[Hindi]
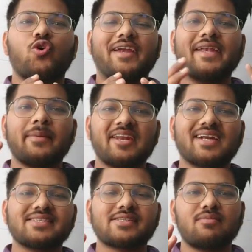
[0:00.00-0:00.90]
इंडिया मैंने
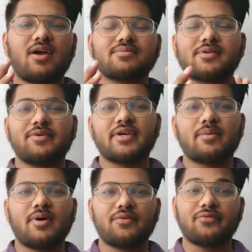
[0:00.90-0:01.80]
डिजिटल में आप सभी के
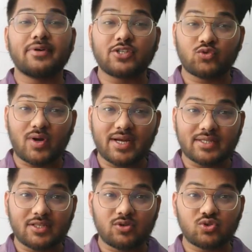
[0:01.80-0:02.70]
एक बार फिर से स्वागत
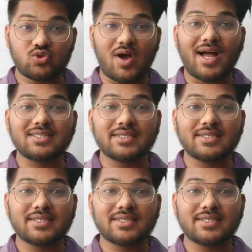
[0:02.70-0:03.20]
है दोस्तों आज